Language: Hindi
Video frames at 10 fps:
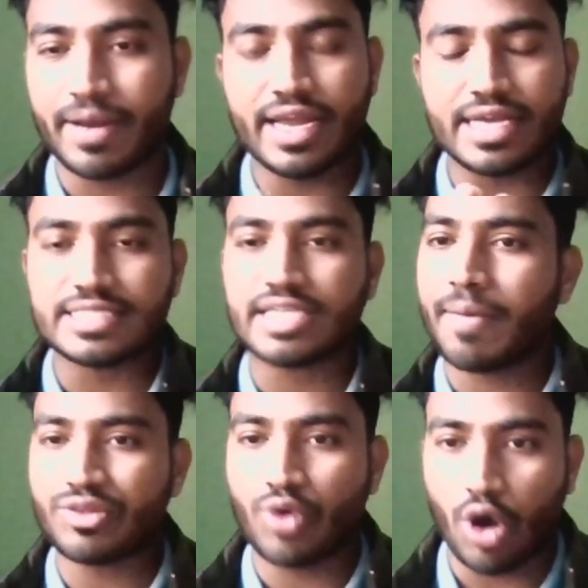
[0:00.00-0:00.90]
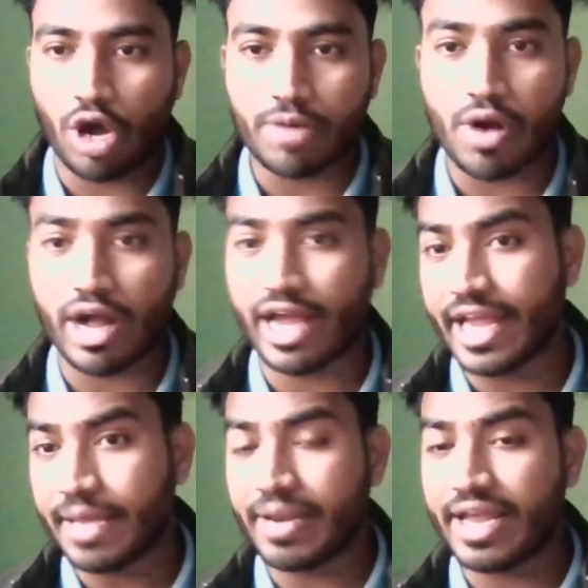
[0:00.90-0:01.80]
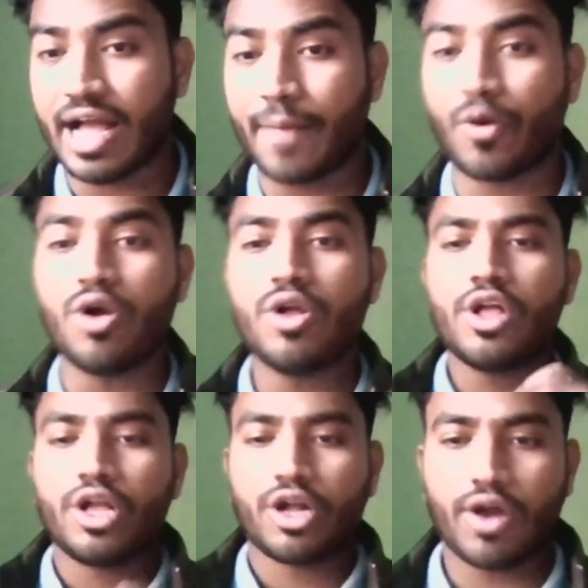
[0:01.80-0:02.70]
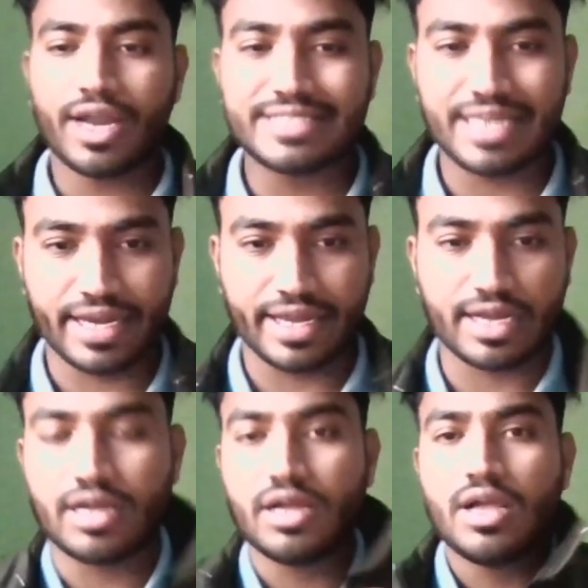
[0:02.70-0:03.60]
वरना इसके बाद कोई और मौका नहीं मिलेगा आपको कॉलेज लेने का